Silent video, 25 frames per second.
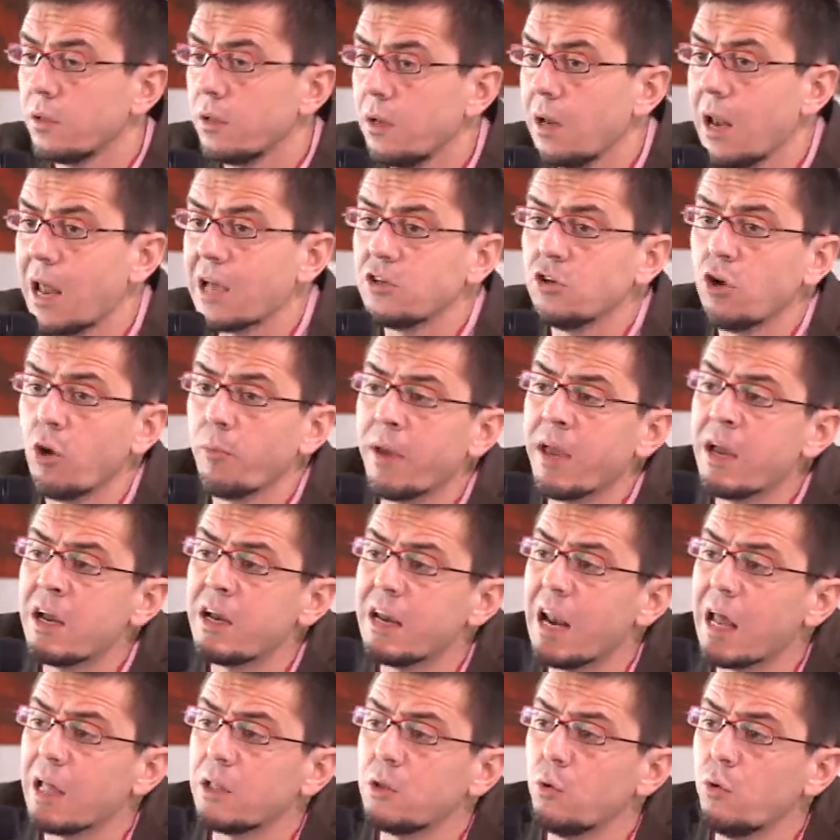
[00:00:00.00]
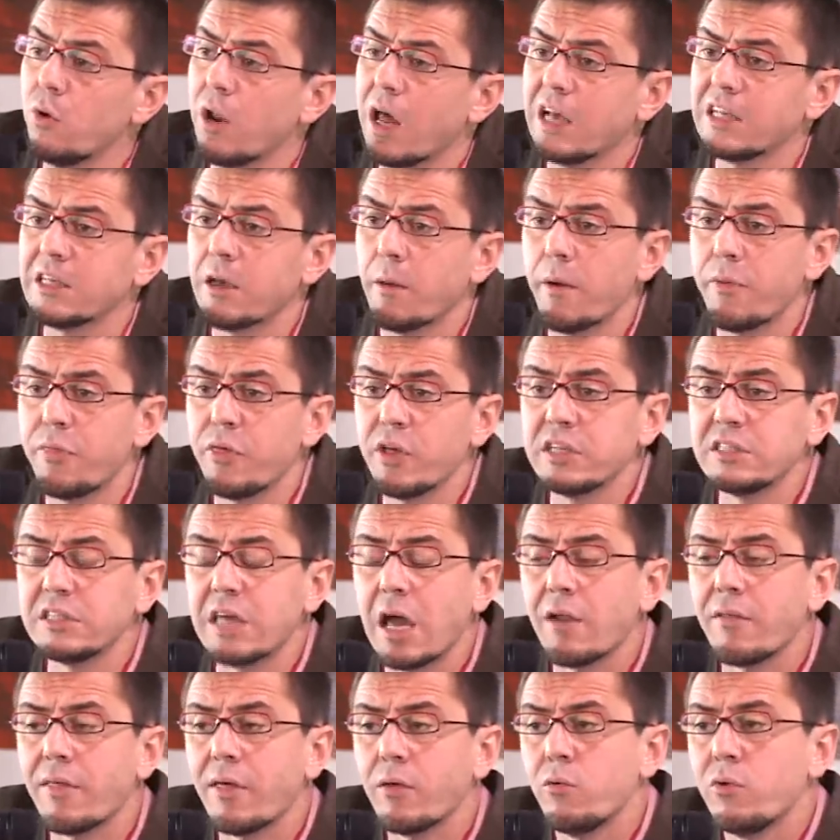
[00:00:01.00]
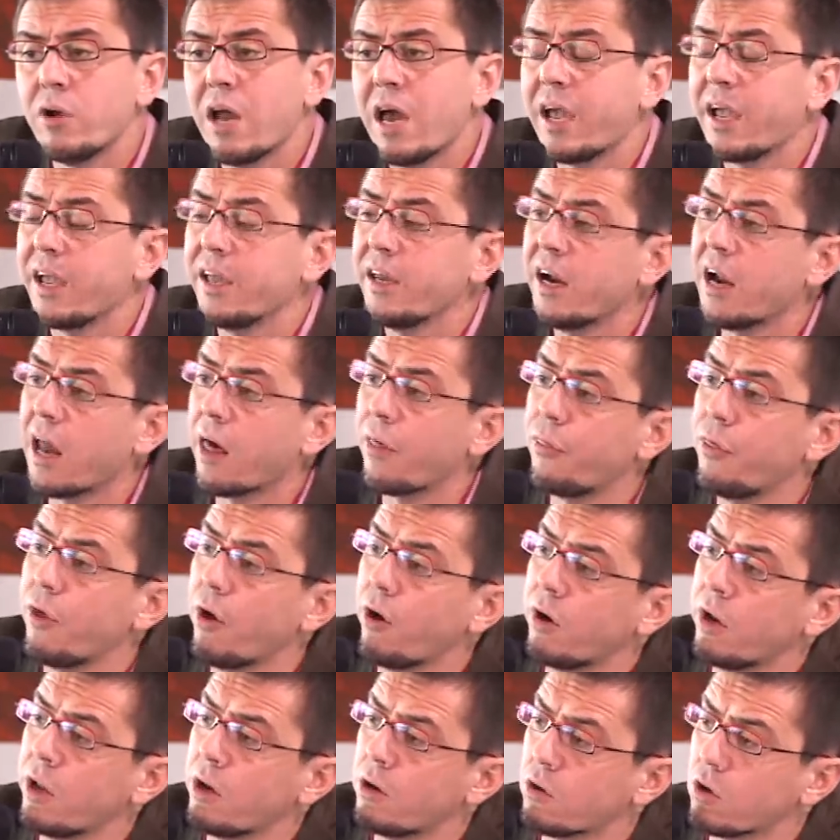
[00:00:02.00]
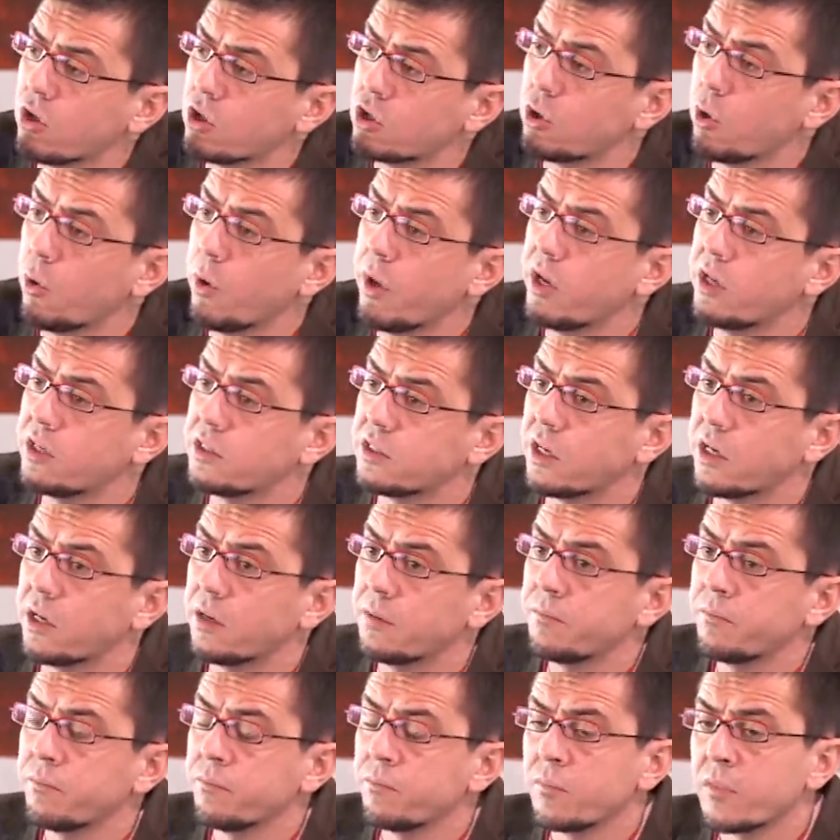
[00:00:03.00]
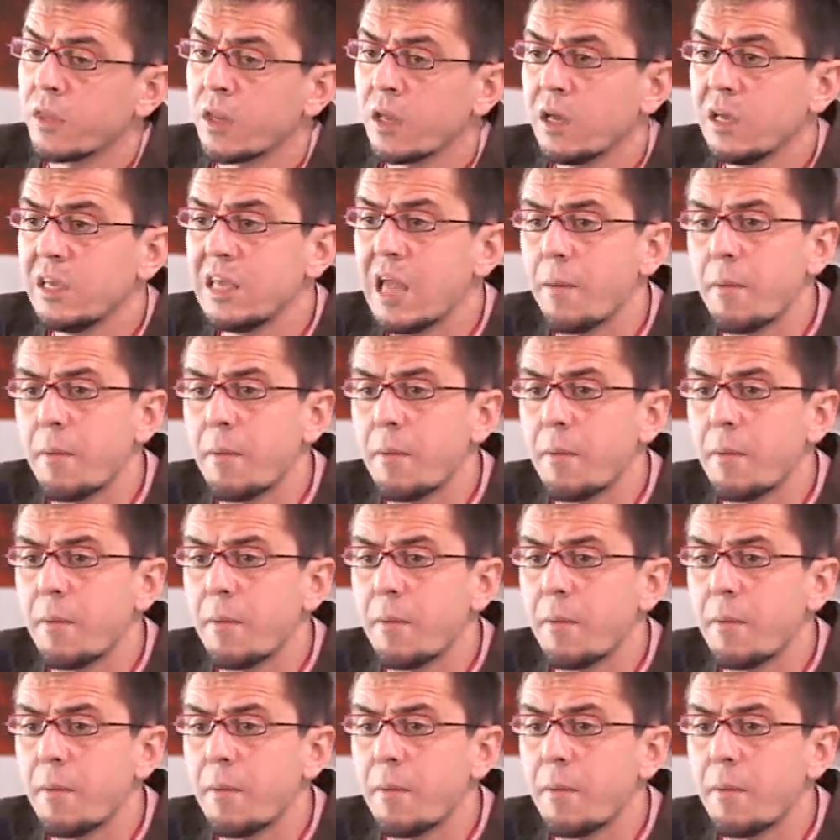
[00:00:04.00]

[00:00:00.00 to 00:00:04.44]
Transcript: Las nomenclaturas a veces tardan una generación en construirse y